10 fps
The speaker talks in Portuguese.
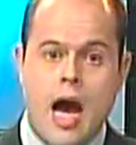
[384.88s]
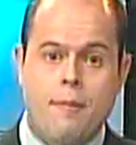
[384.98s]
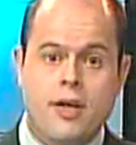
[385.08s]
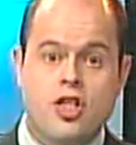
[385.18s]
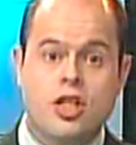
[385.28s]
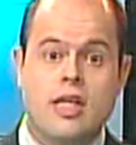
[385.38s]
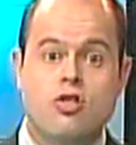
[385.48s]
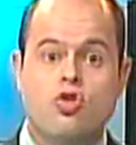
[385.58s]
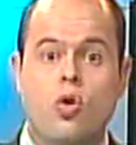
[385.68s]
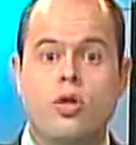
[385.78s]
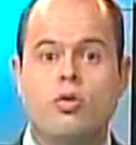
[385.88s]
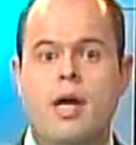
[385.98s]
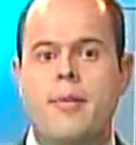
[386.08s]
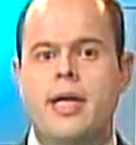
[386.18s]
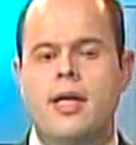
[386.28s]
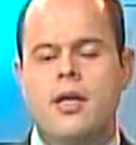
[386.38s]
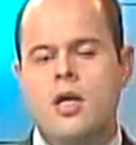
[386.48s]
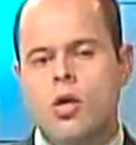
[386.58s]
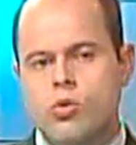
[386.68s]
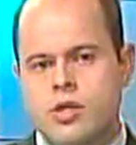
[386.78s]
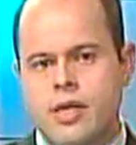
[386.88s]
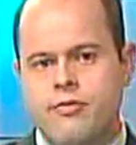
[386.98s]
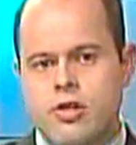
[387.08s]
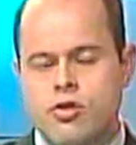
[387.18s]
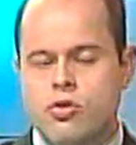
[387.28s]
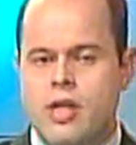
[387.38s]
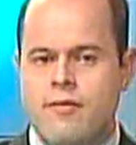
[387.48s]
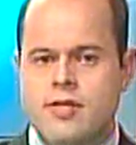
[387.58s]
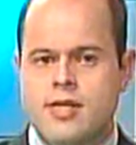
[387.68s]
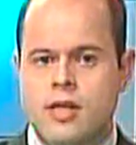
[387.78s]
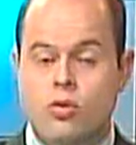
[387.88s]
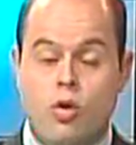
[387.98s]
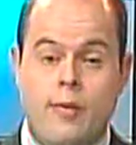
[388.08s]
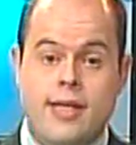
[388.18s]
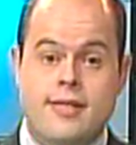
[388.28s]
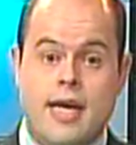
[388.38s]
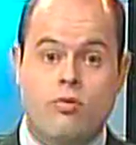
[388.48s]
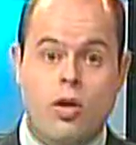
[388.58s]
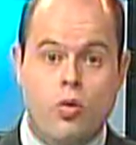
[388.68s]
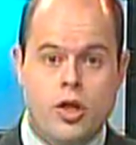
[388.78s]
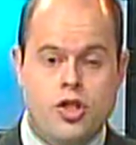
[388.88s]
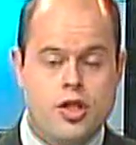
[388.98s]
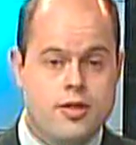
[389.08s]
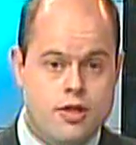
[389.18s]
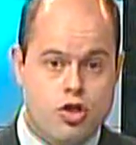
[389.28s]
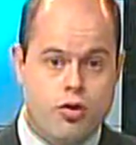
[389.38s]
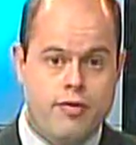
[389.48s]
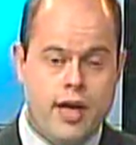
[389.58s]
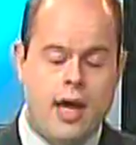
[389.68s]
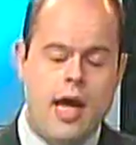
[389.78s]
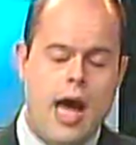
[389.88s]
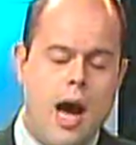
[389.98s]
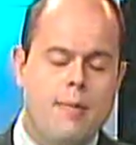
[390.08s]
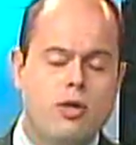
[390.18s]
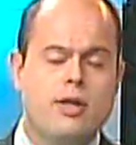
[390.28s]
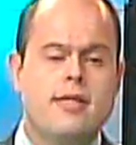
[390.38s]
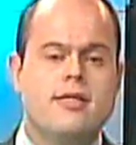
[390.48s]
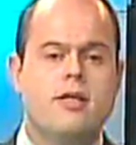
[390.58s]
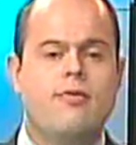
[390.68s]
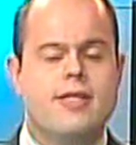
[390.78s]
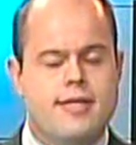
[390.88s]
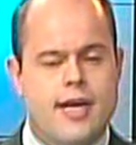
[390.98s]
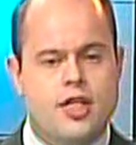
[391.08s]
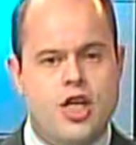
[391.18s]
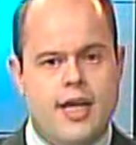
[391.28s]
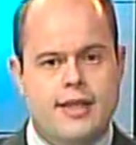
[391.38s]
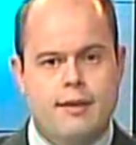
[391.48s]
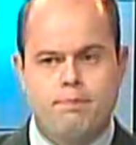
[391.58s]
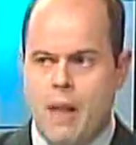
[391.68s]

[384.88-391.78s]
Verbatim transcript: a partir das 8 da manhã. O serviço deve ser normalizado à noite. Se chover, a manutenção vai ser adiada.